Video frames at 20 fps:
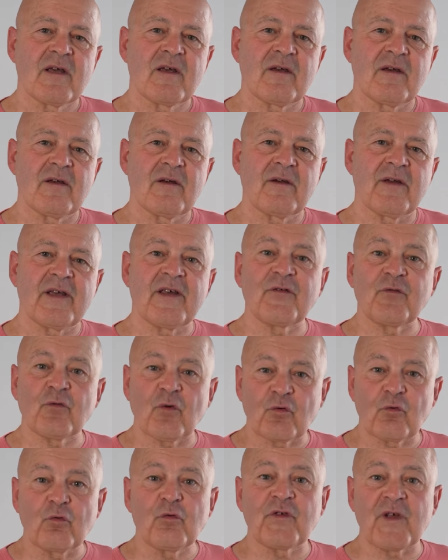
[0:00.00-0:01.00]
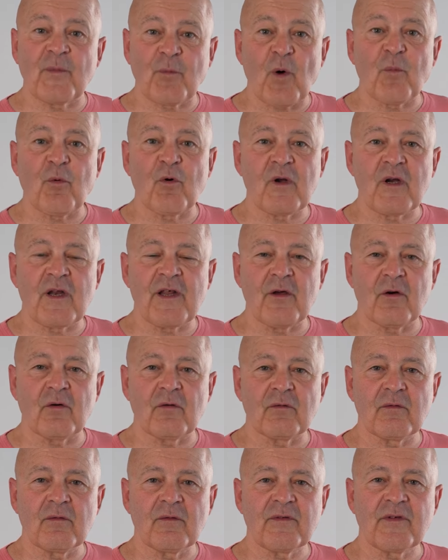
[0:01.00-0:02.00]
euh, et surtout de ses propres
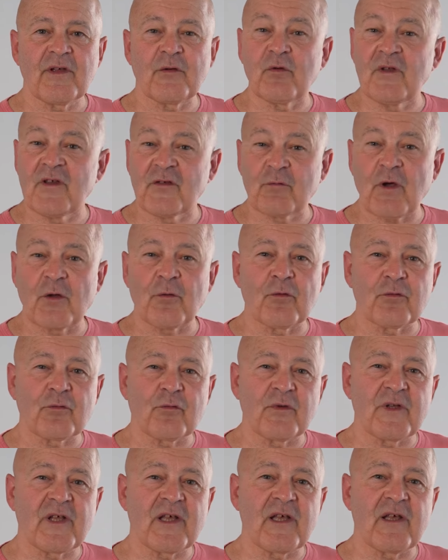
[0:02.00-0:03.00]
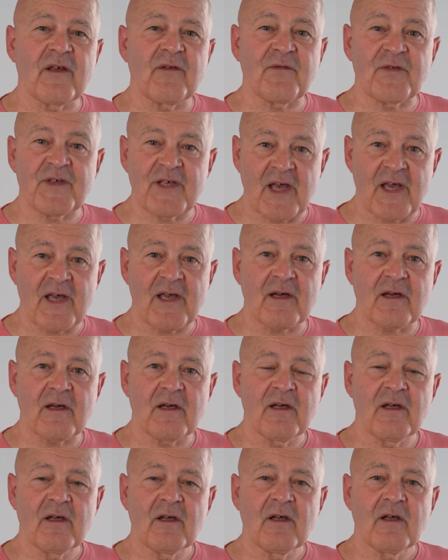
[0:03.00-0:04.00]
clients. C'est une histoire dont on est fier,
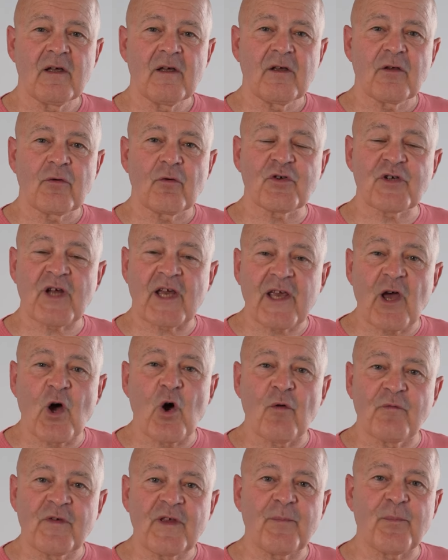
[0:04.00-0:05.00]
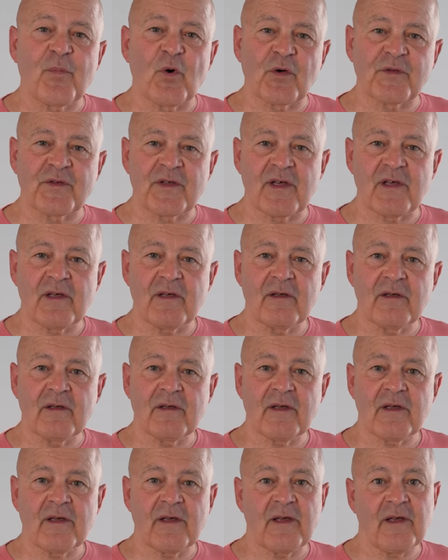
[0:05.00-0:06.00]
que chacun a envie de porter
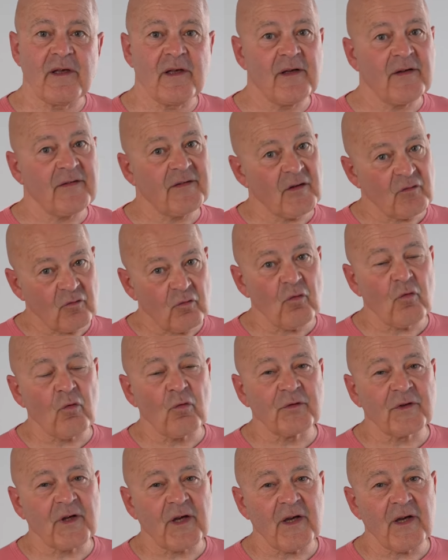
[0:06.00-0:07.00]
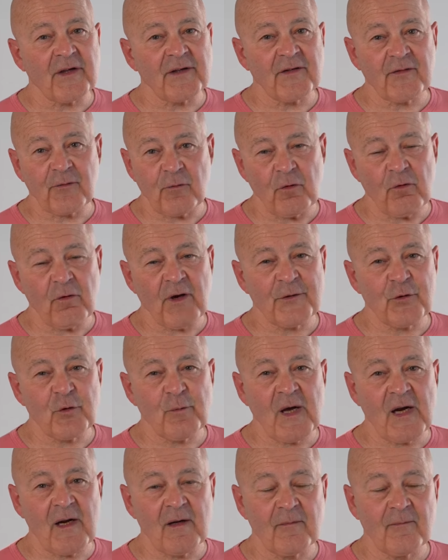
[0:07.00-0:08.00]
et c'est tout le contraire d'un slogan à deux
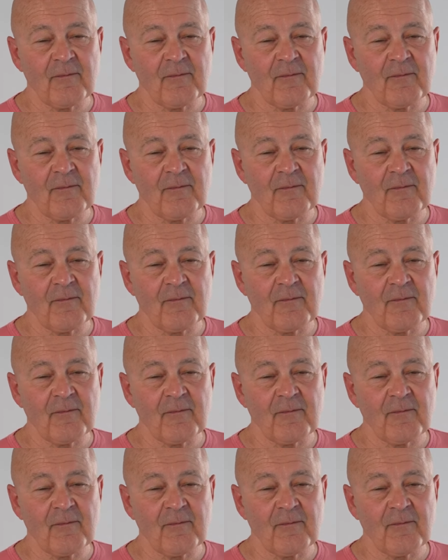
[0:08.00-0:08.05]
balles.